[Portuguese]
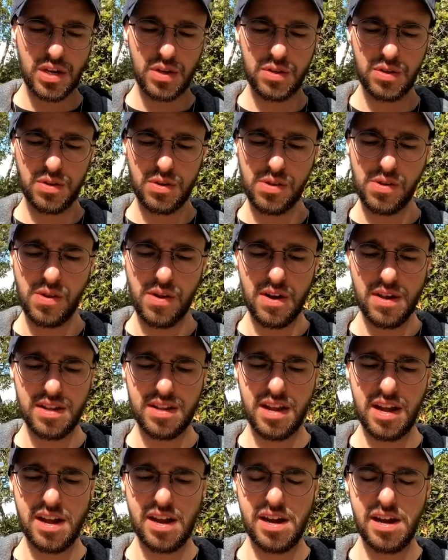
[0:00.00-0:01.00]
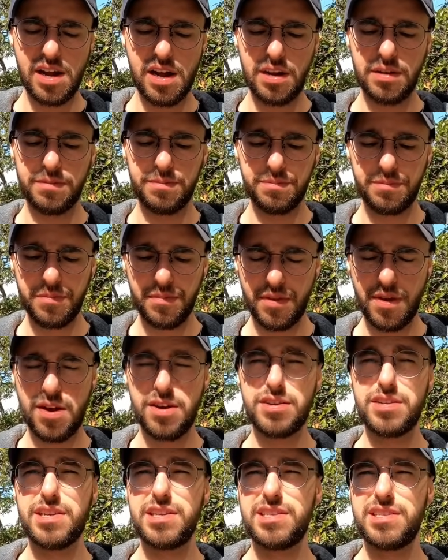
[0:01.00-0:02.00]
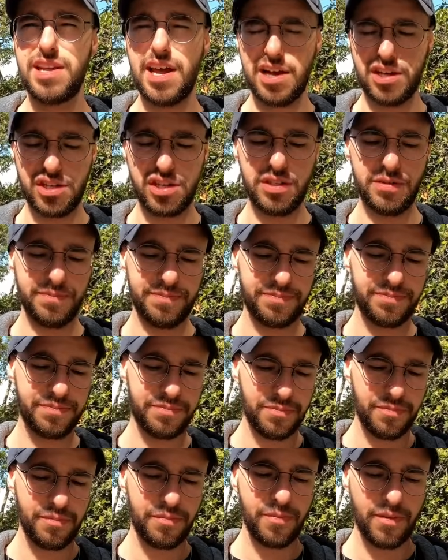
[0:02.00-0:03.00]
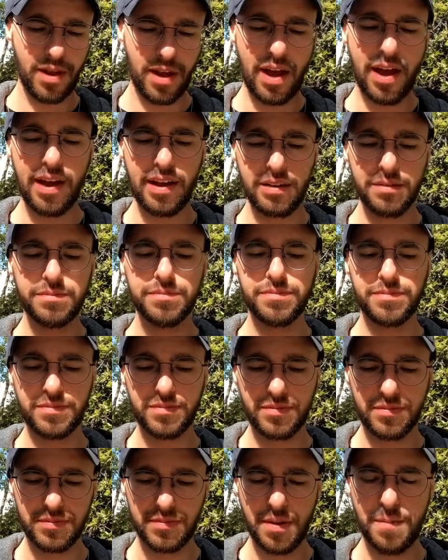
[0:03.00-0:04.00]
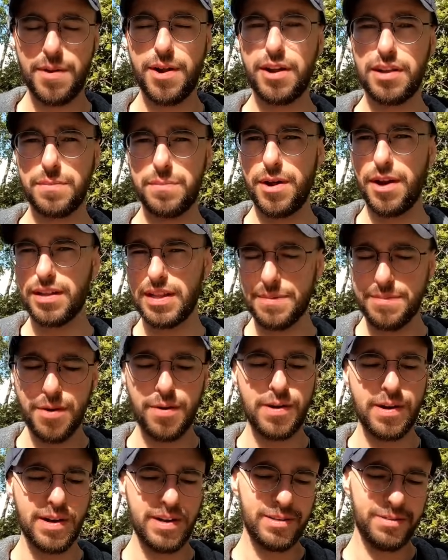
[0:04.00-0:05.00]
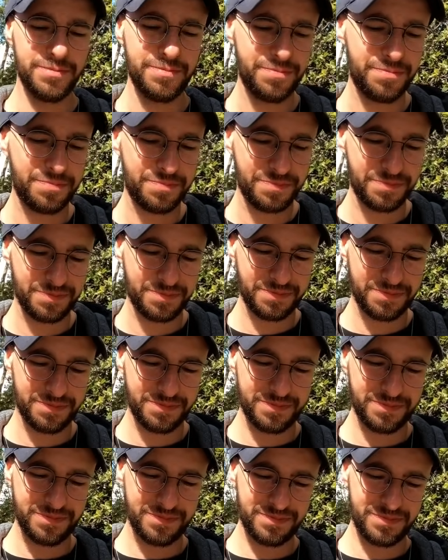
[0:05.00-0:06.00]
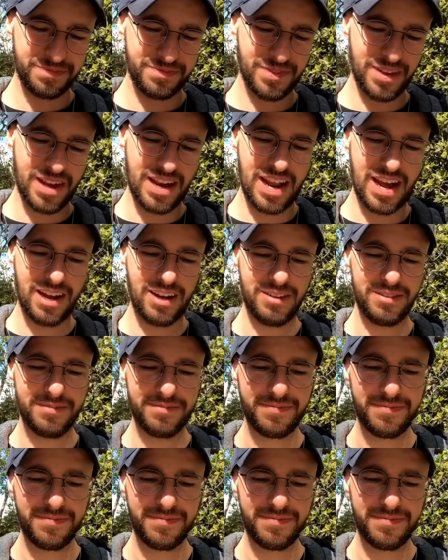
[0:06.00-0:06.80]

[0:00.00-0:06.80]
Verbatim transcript: que eu dou nota, acho que 7. 7? É. Ah, então uma, tá uma nota boa. Olha lá,